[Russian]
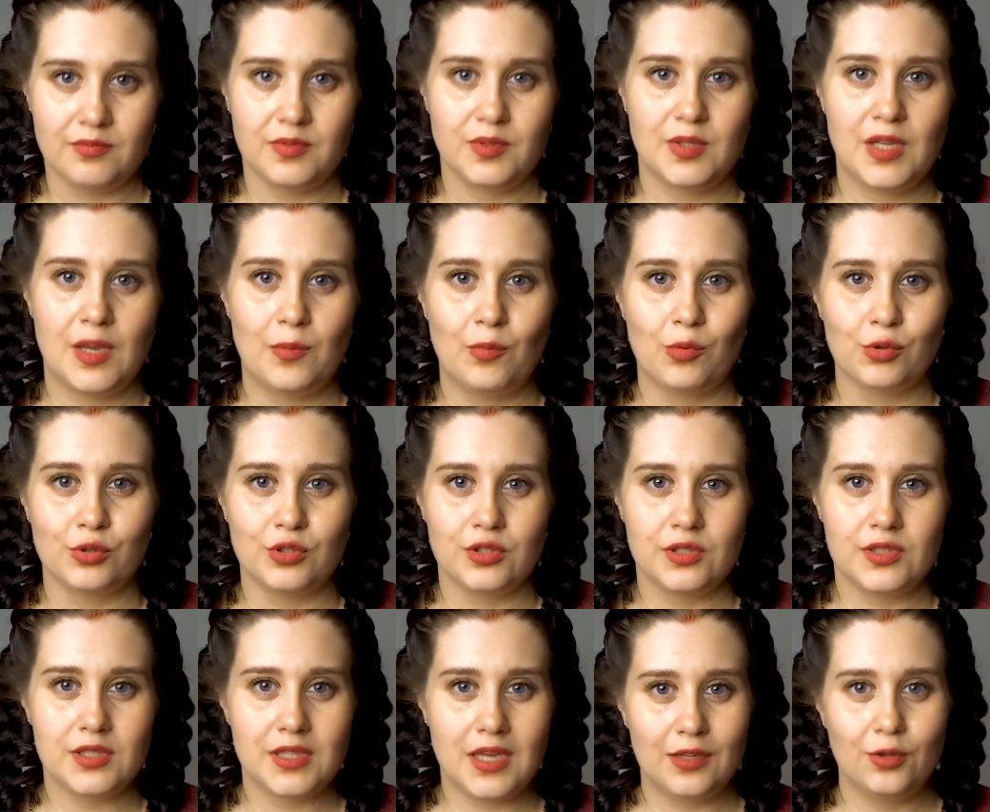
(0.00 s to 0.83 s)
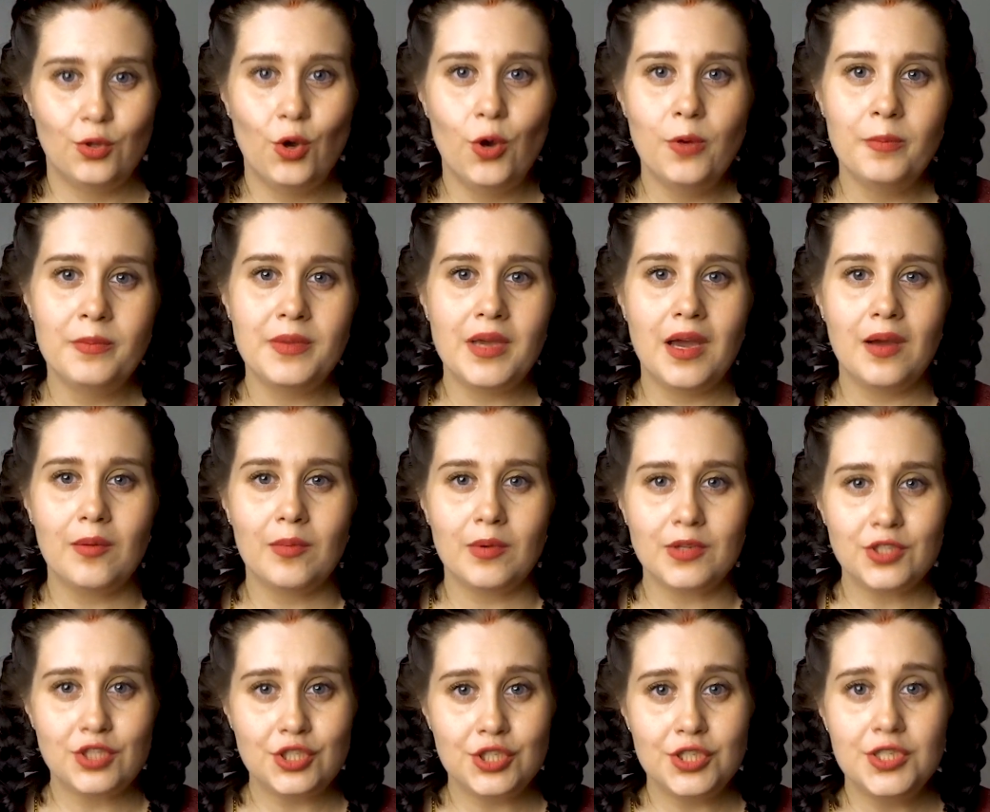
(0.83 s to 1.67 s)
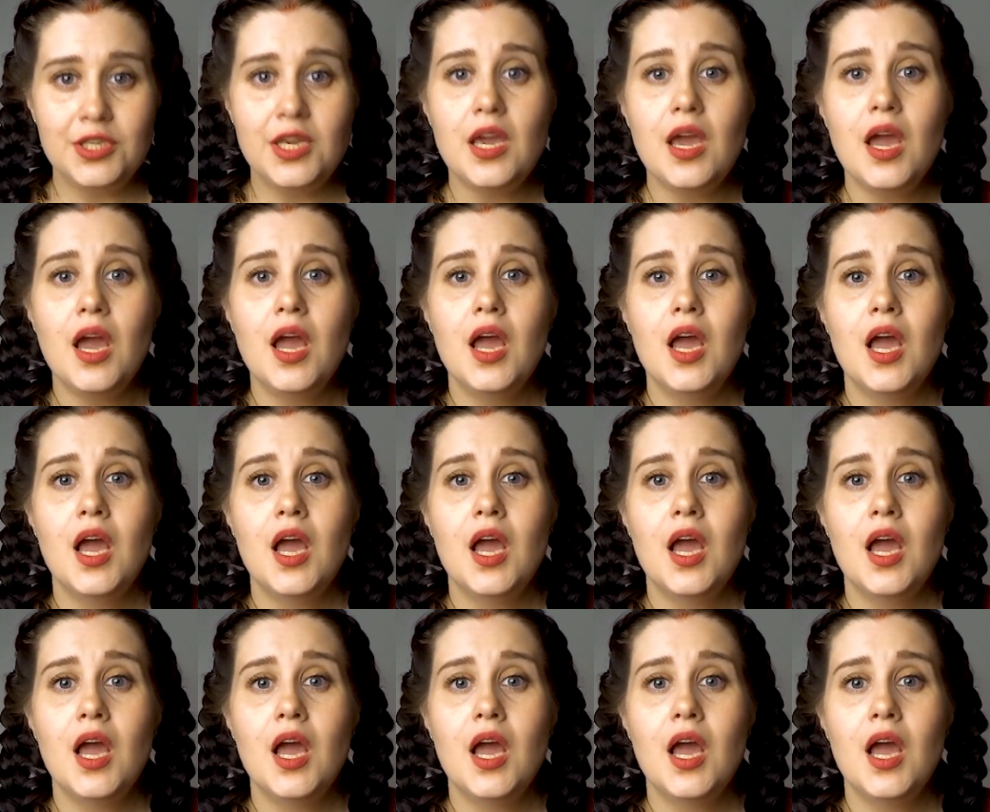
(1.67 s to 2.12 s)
заботится о доме, об очаге,